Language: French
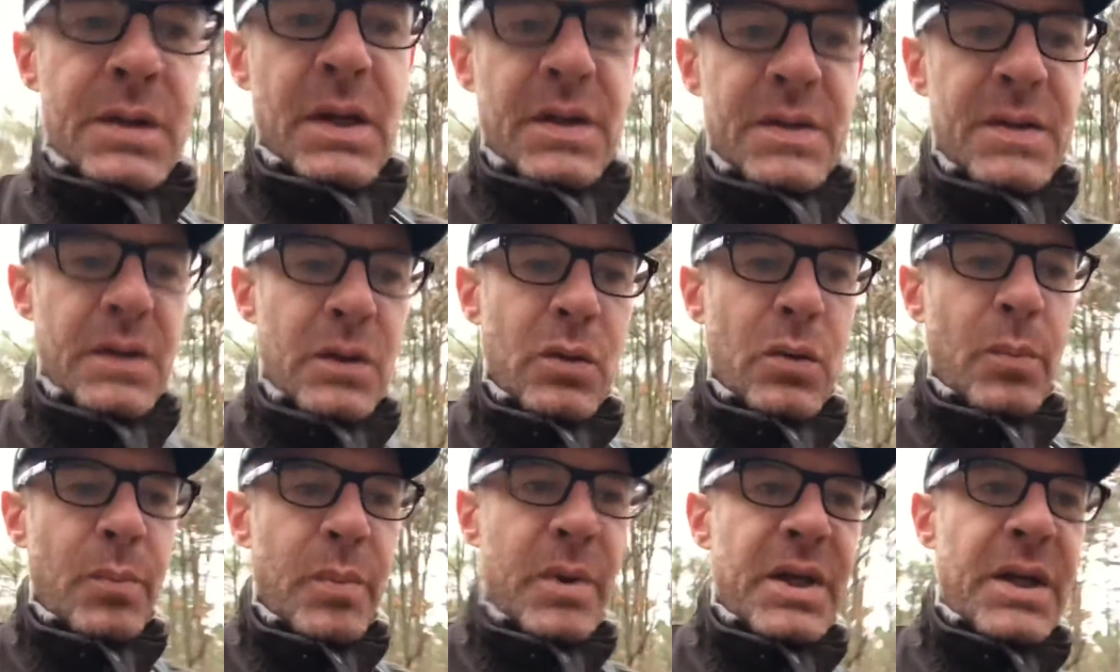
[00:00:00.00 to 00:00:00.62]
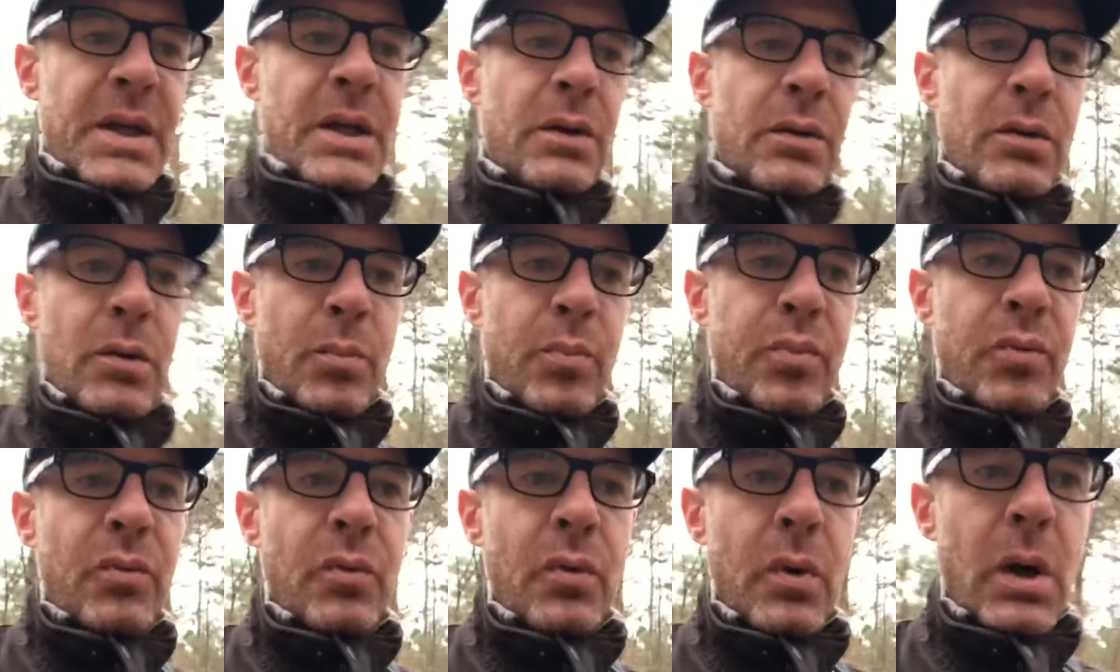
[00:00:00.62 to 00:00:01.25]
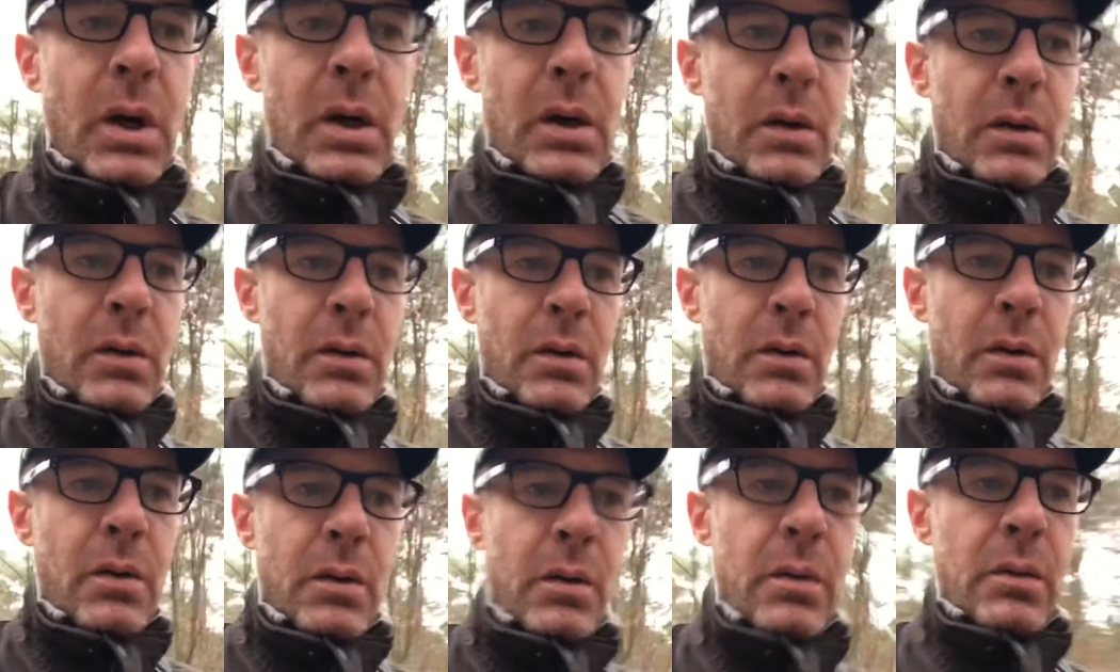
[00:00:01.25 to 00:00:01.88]
assez compliqué de pouvoir
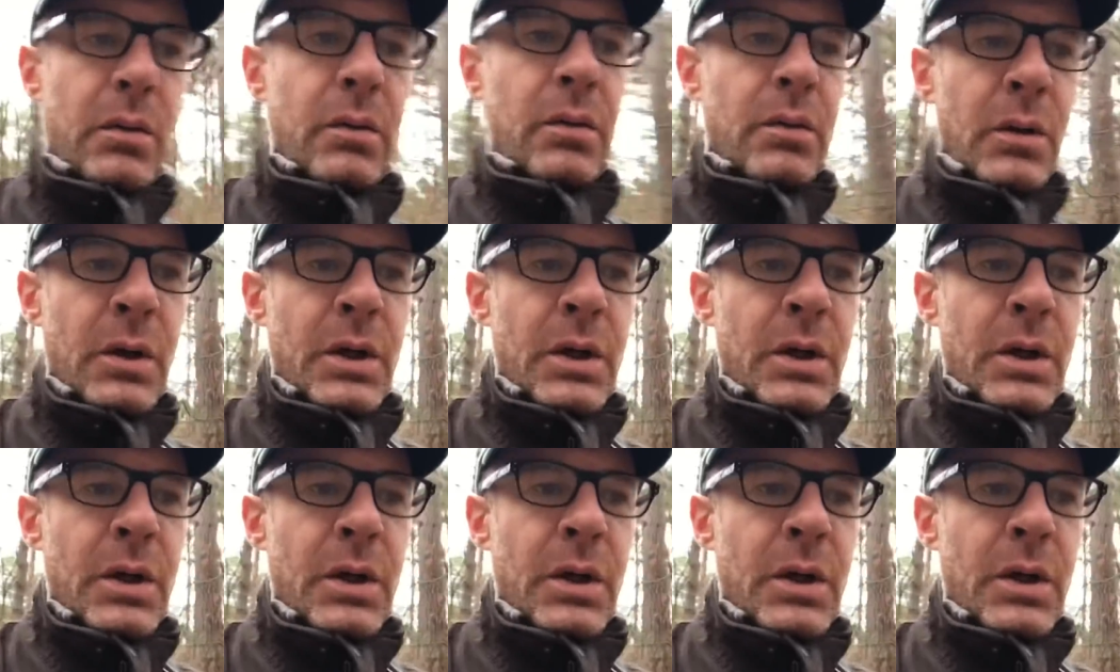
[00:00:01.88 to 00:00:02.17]
euh,